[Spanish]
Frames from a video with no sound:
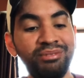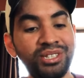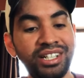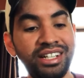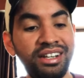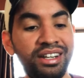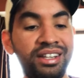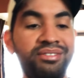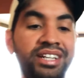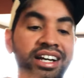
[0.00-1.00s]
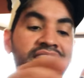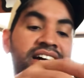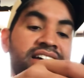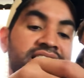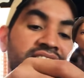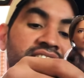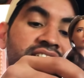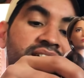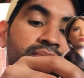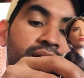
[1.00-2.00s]
No hay mucho que decir esta muñeca.
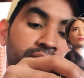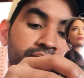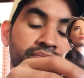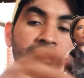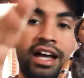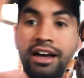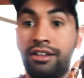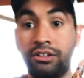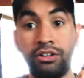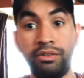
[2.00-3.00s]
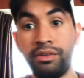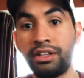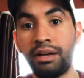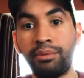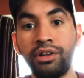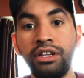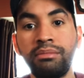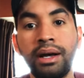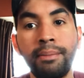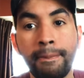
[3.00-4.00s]
Y bueno, ya, esto Nos vemos en la
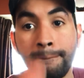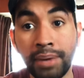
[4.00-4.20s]
próxima.